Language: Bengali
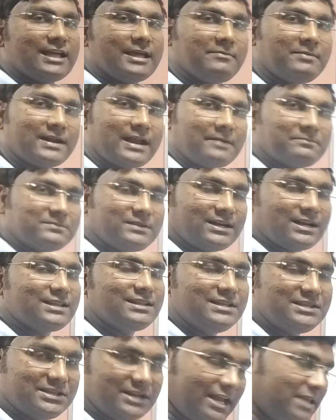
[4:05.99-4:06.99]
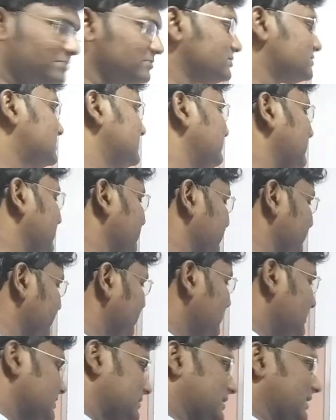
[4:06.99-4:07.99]
এবার আপনারা নিজেরাই বুঝতে পারবেন
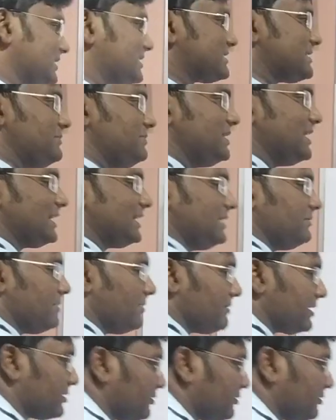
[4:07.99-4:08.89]
তাহলে সিমিলারলিভাবে